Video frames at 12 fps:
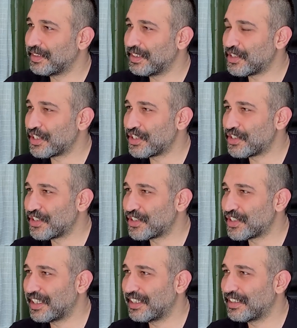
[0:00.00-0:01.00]
içki
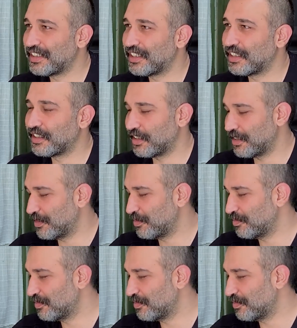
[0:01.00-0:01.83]
şişelerini ya da